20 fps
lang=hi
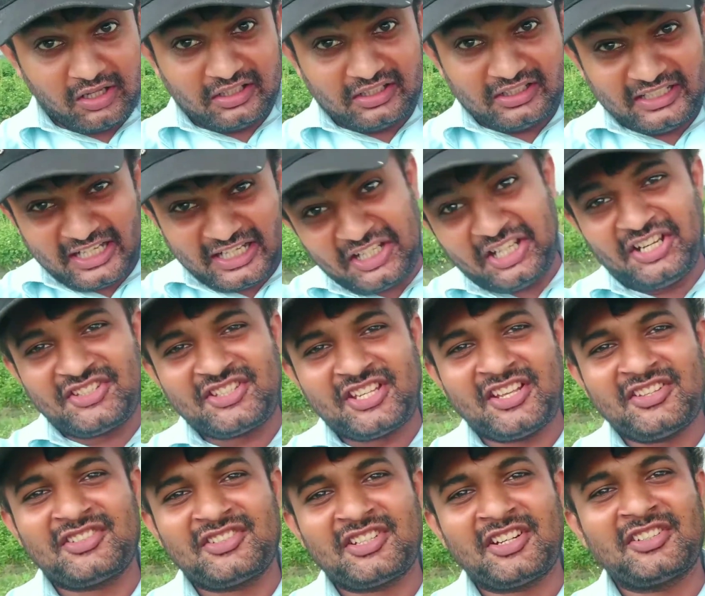लेडीज
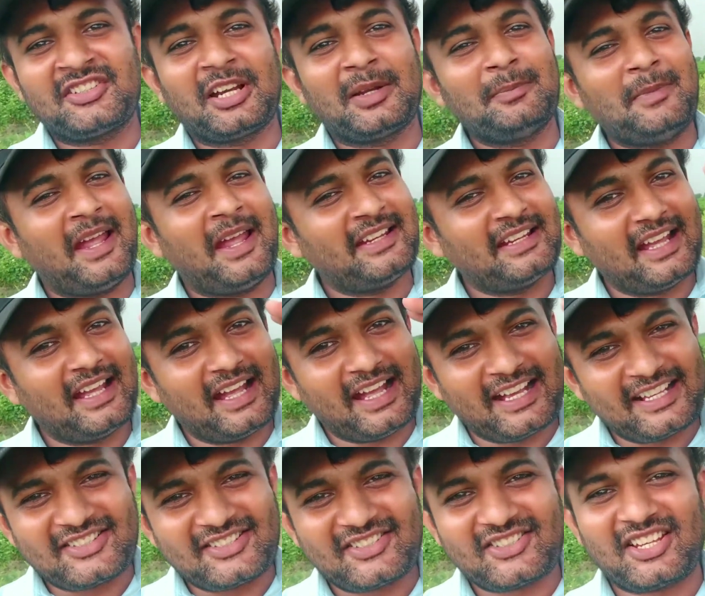एंड
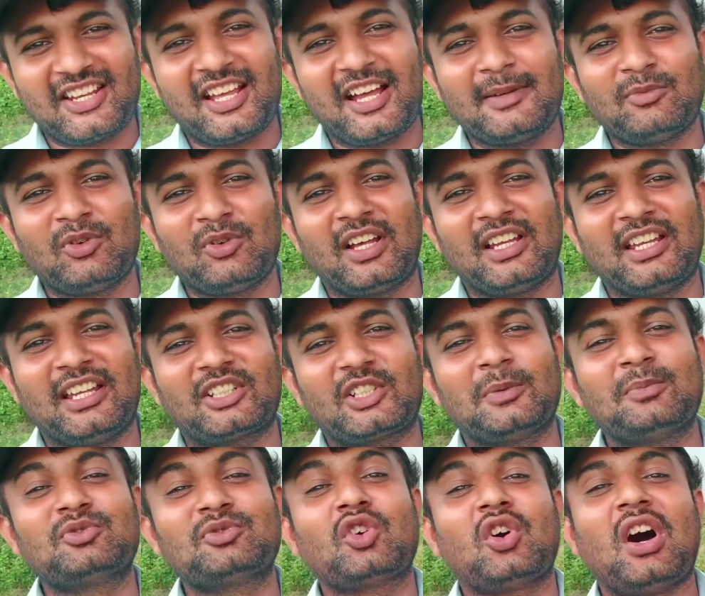जेंटलमैन अस्सलाम
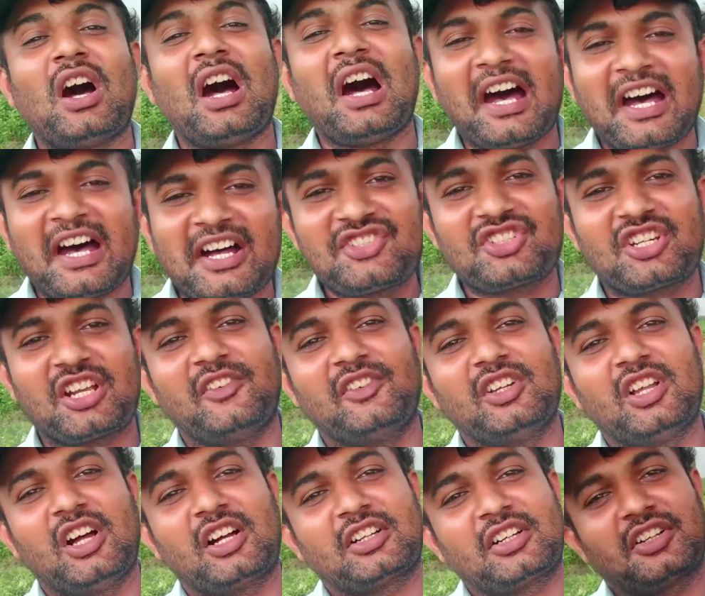वालेकुम तो आज का
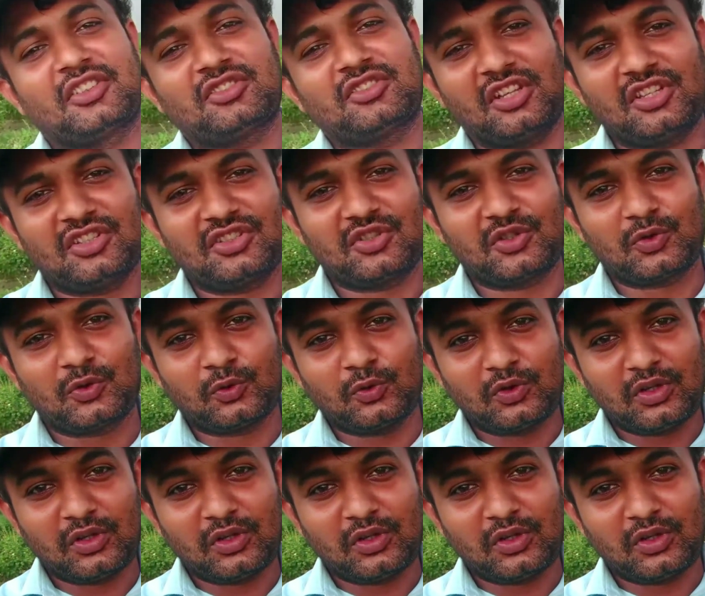व्लॉग करते हैं शुरू